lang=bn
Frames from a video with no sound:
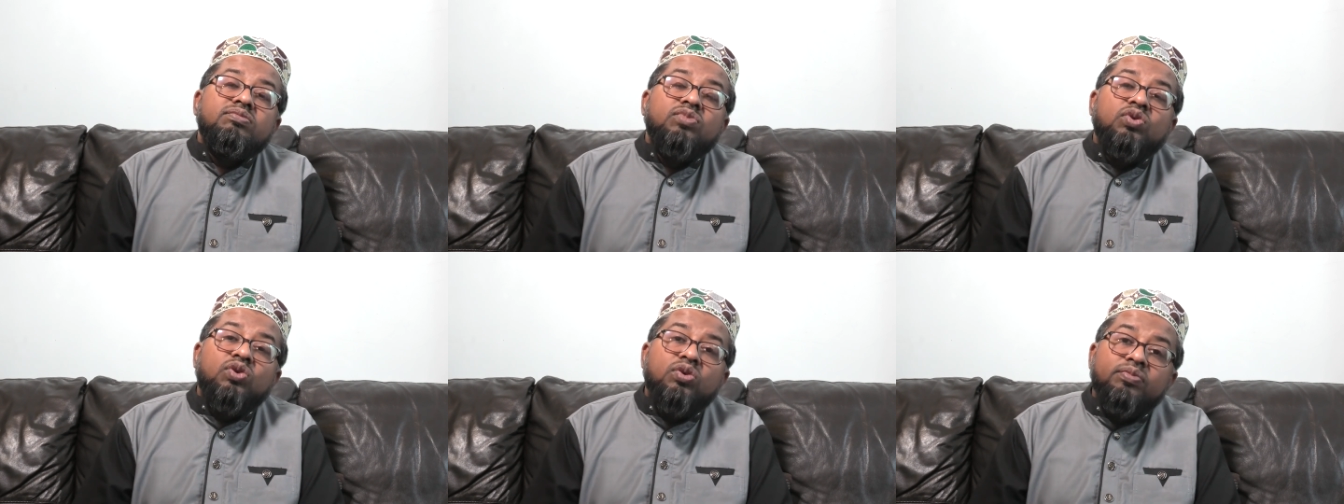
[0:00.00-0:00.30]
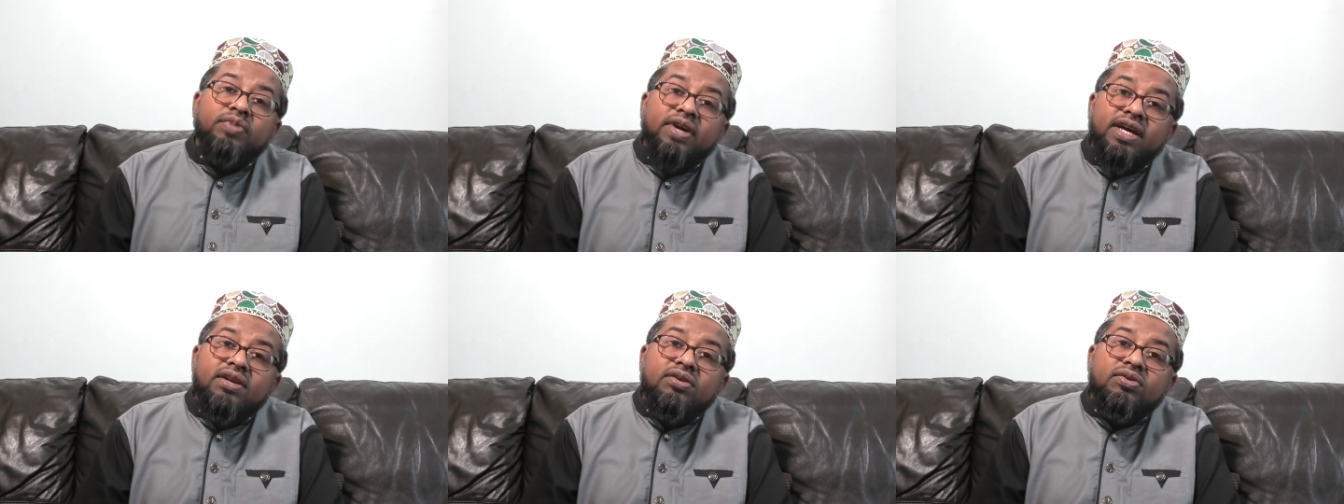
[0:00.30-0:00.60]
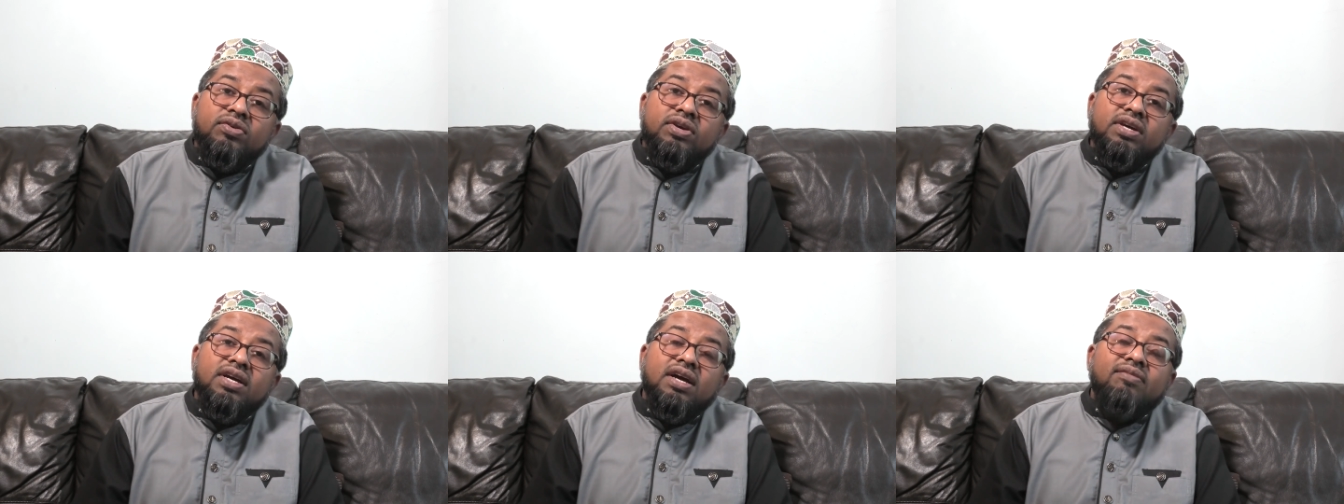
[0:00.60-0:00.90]
মোমেন
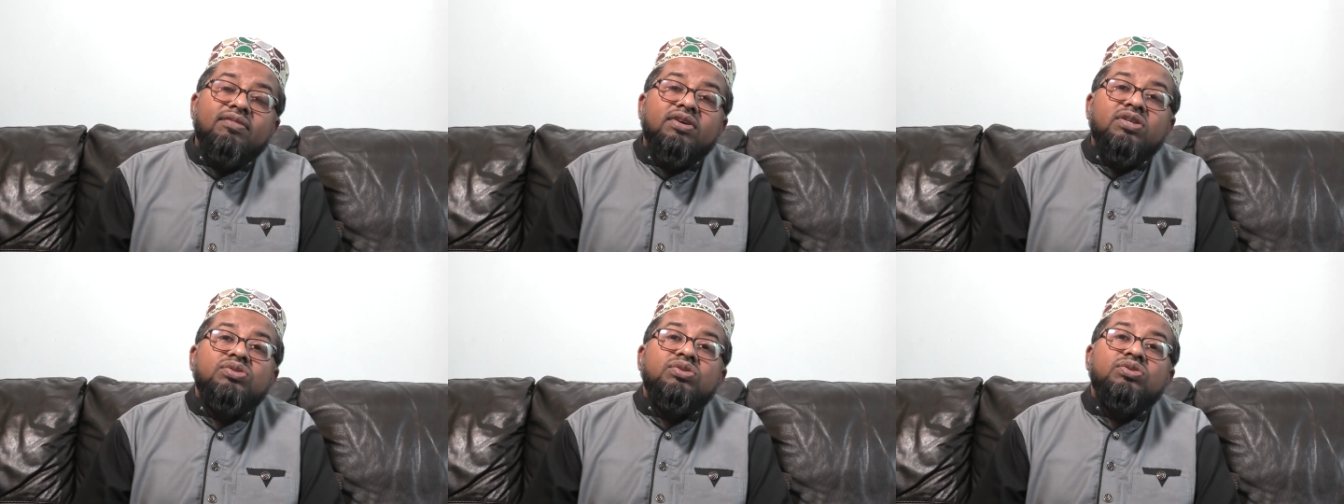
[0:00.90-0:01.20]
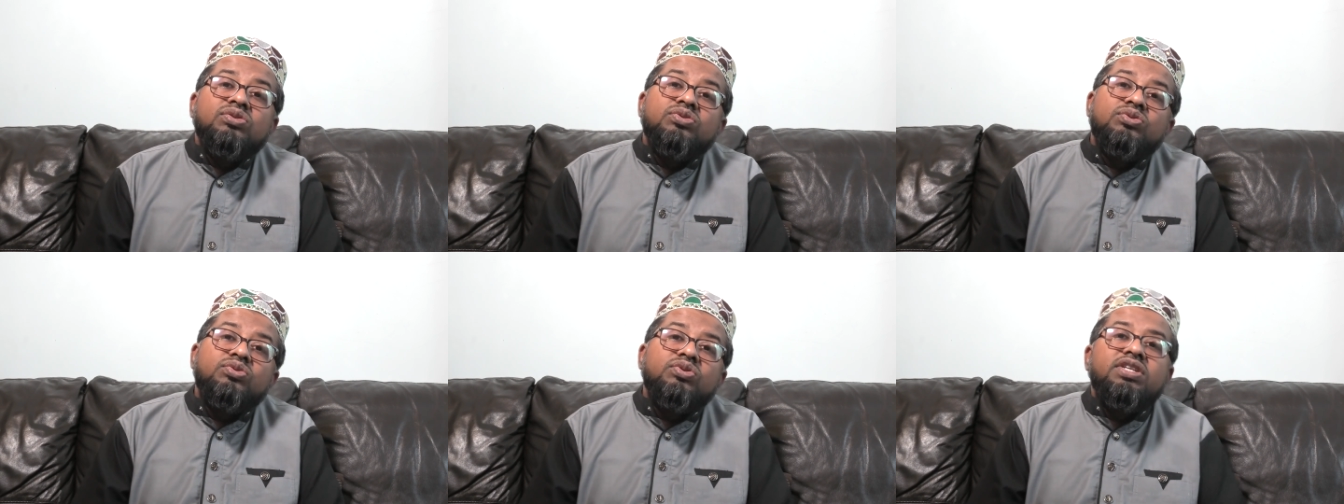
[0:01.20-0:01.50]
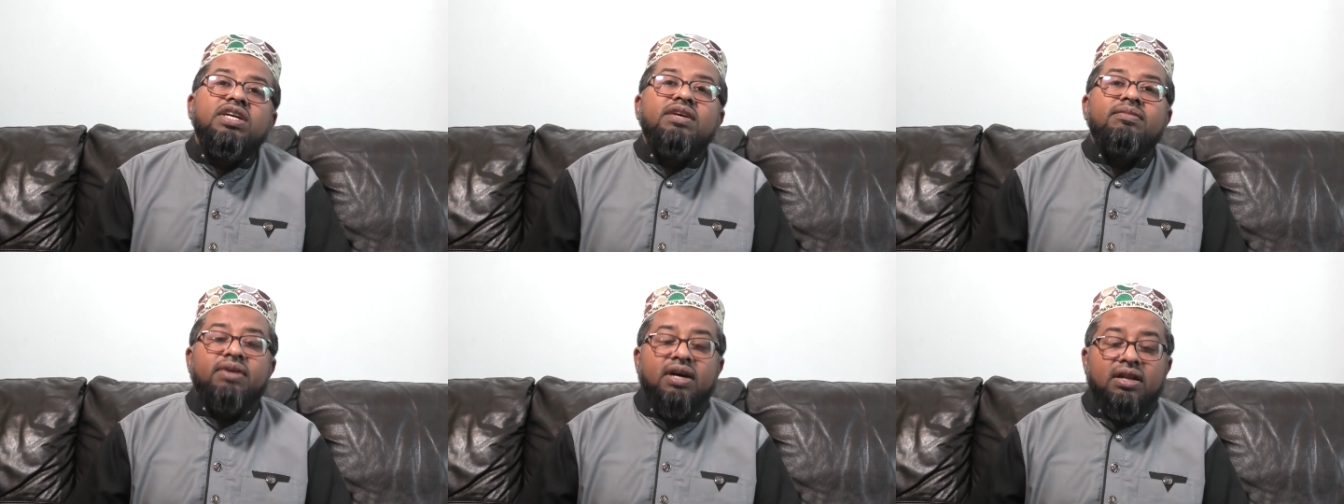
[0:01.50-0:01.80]
হই আমার জন্য
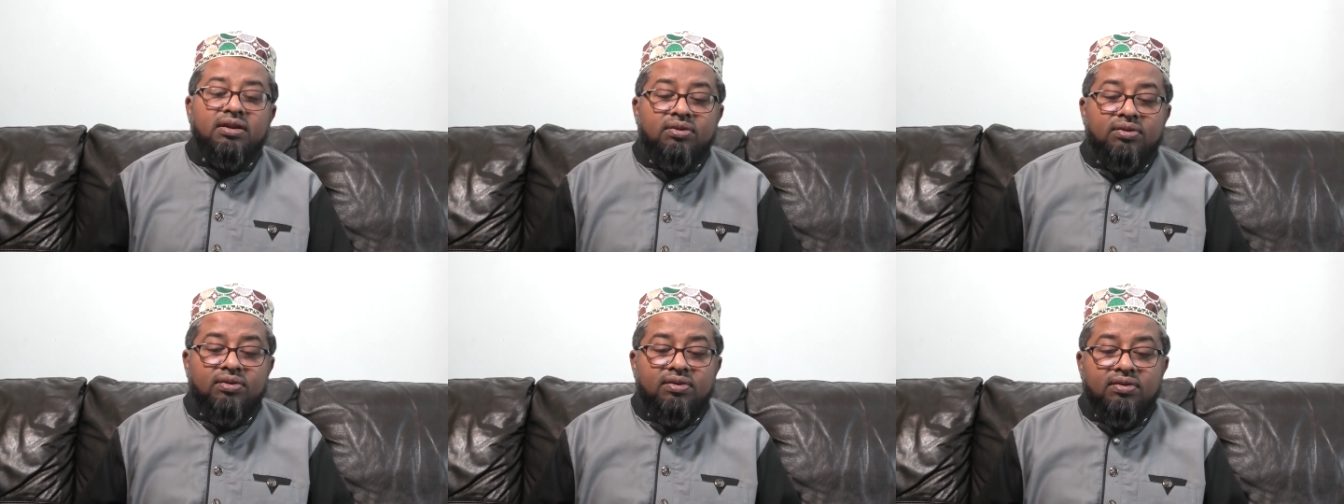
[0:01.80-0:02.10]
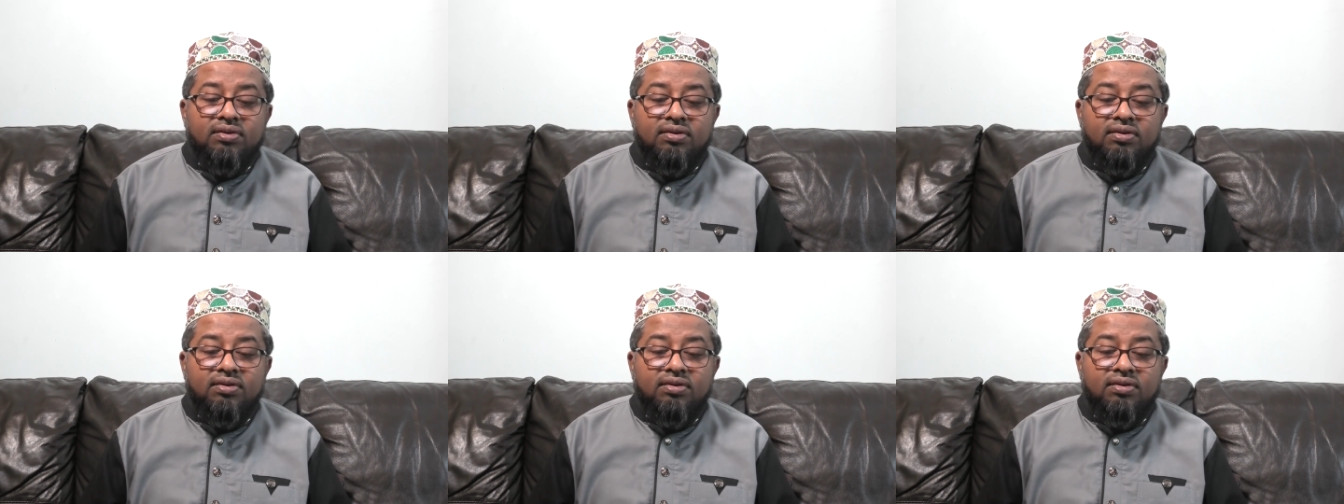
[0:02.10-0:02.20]
দুইটাই ভালো